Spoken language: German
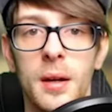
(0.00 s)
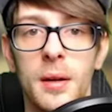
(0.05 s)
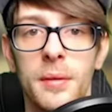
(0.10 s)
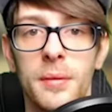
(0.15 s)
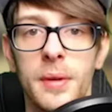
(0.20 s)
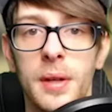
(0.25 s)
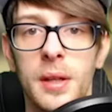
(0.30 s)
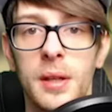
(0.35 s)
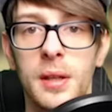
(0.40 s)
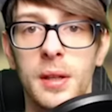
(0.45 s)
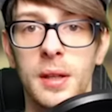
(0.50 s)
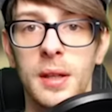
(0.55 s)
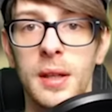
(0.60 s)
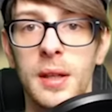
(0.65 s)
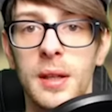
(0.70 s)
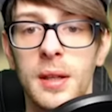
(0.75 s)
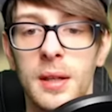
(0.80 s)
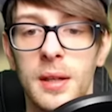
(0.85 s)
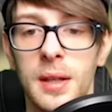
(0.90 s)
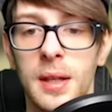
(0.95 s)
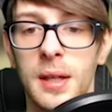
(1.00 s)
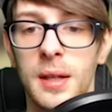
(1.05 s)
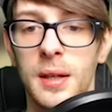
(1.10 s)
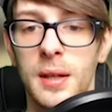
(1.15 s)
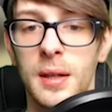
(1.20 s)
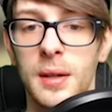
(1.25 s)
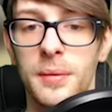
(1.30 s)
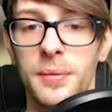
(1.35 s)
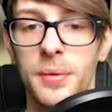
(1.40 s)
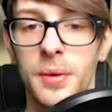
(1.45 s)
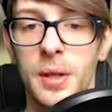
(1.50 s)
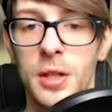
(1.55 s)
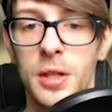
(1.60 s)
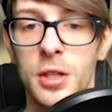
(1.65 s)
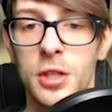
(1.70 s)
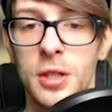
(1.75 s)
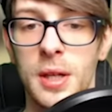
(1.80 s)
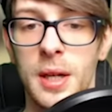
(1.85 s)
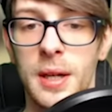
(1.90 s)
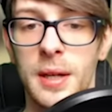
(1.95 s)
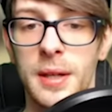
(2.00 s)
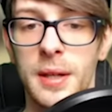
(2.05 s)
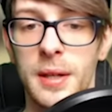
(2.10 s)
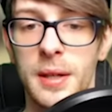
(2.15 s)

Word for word: Wir kriegen den Gefrierstrahl hier